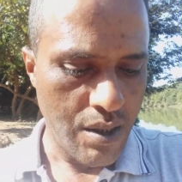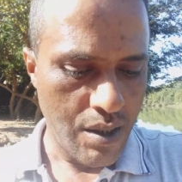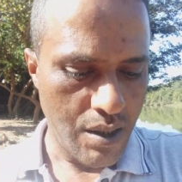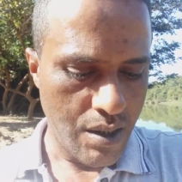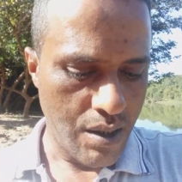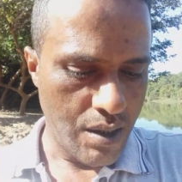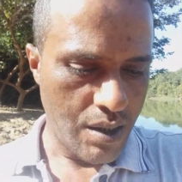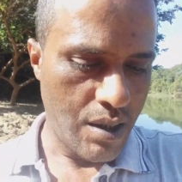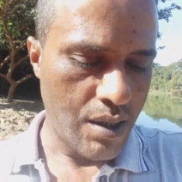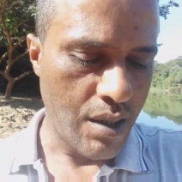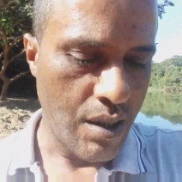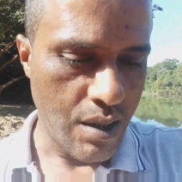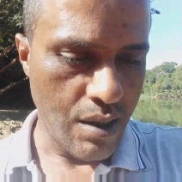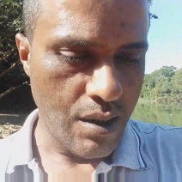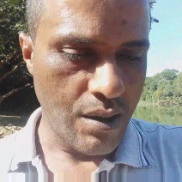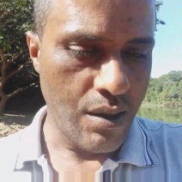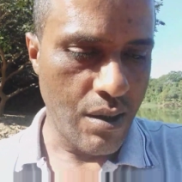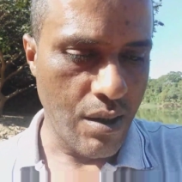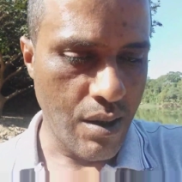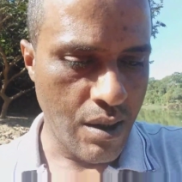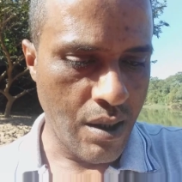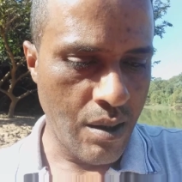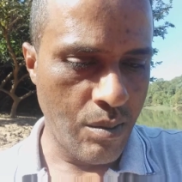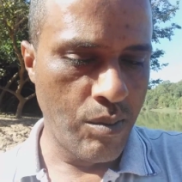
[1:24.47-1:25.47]
É,
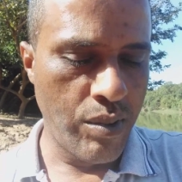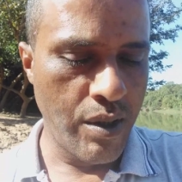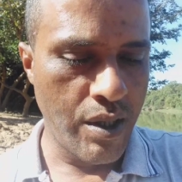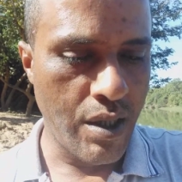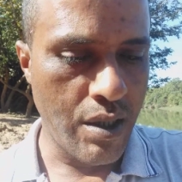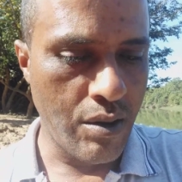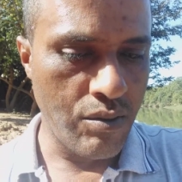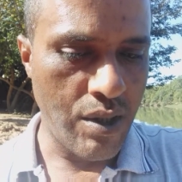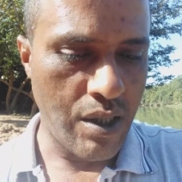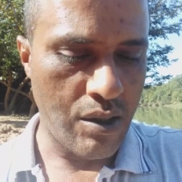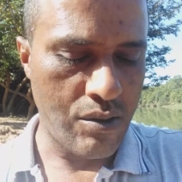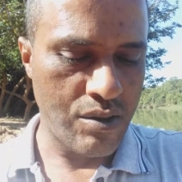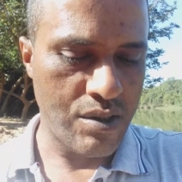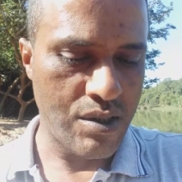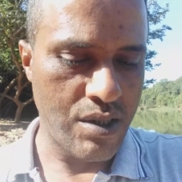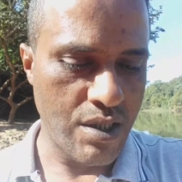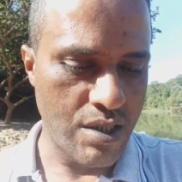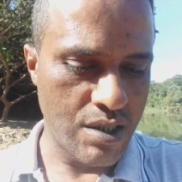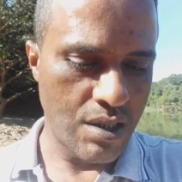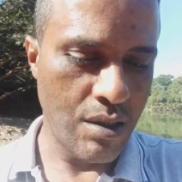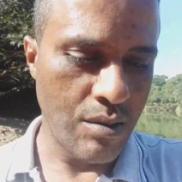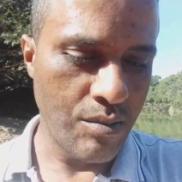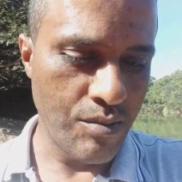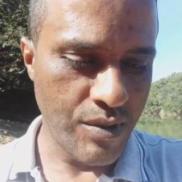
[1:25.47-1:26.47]
Ribeirão da
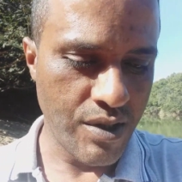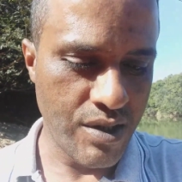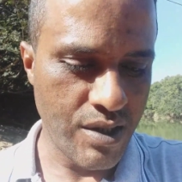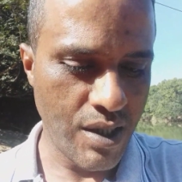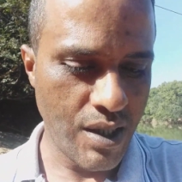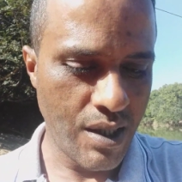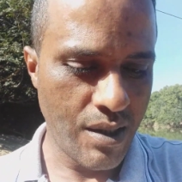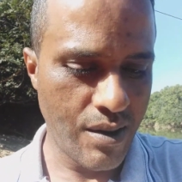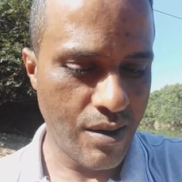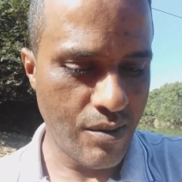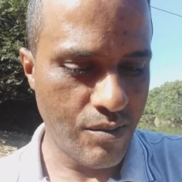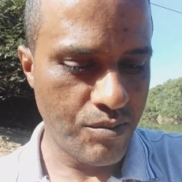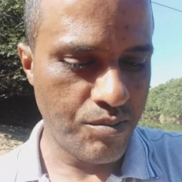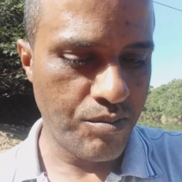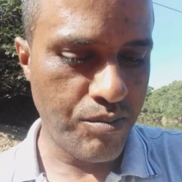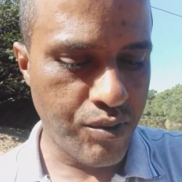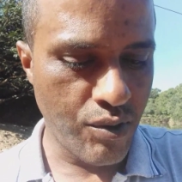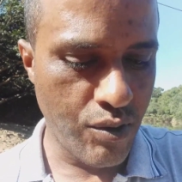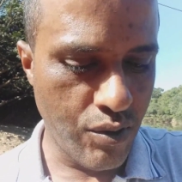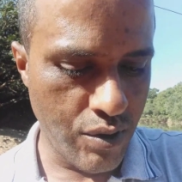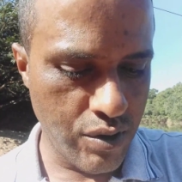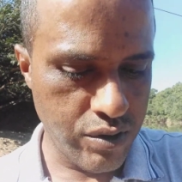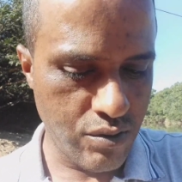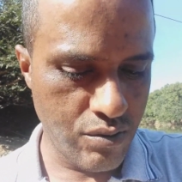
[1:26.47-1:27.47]
Conceição, mas é
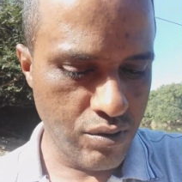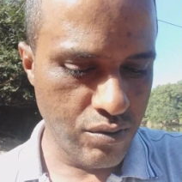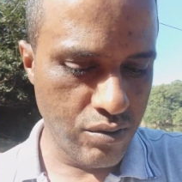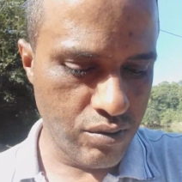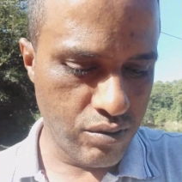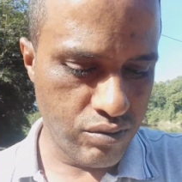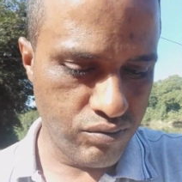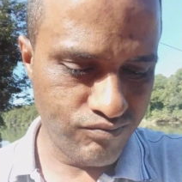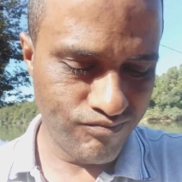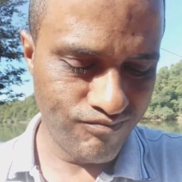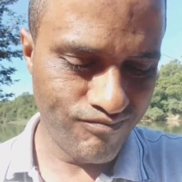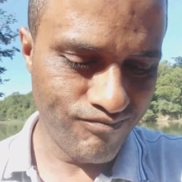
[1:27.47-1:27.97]
porto